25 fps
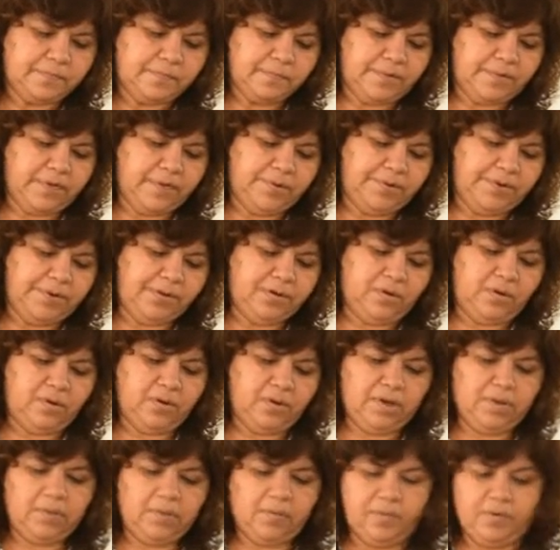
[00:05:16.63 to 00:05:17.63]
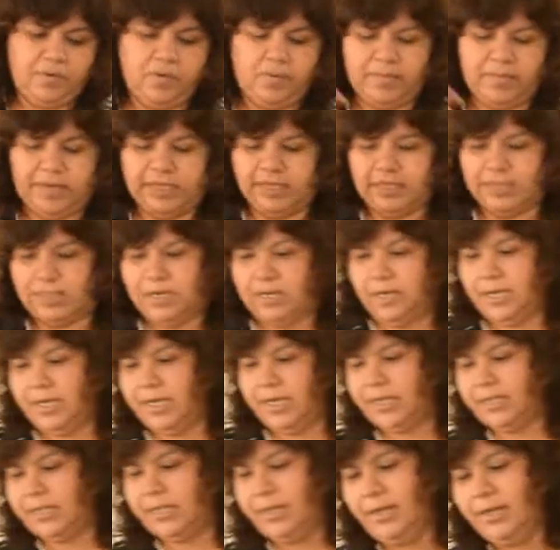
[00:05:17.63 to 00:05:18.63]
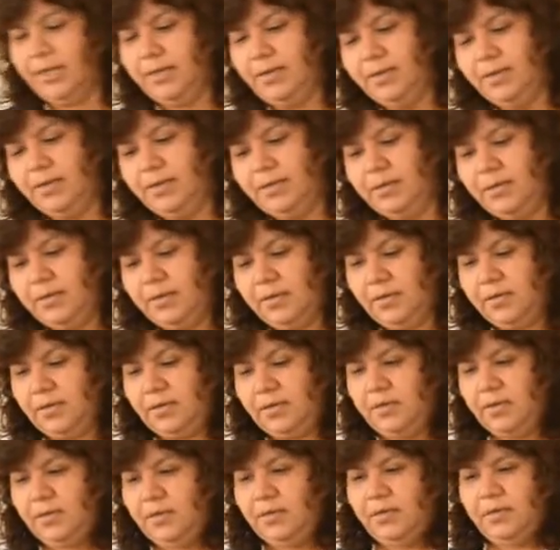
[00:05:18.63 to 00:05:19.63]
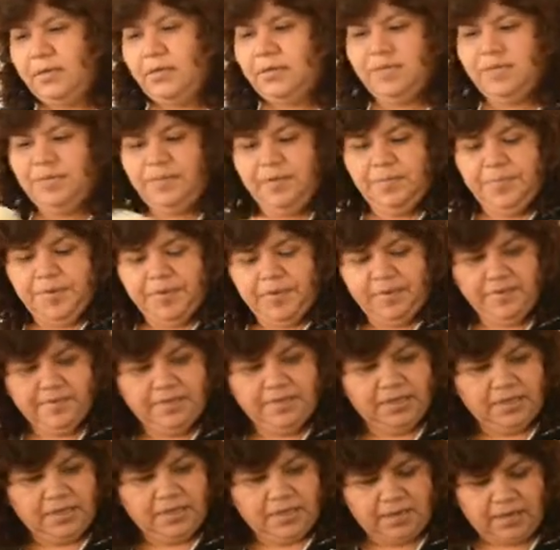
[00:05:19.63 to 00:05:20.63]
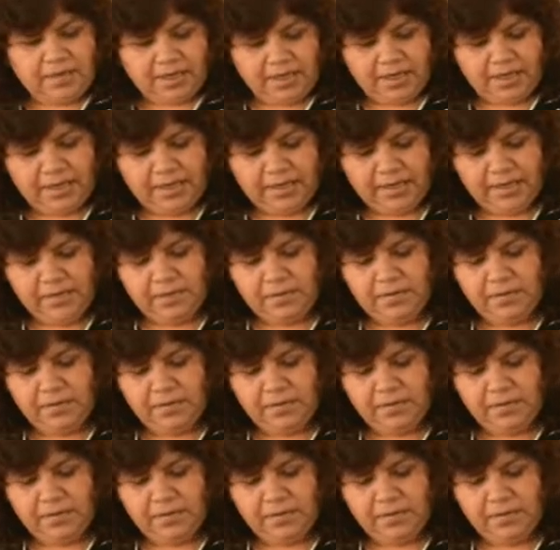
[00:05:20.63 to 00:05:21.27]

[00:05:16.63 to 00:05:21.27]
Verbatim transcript: La voy a colocar un poco más recta. Y siempre vamos a trabajar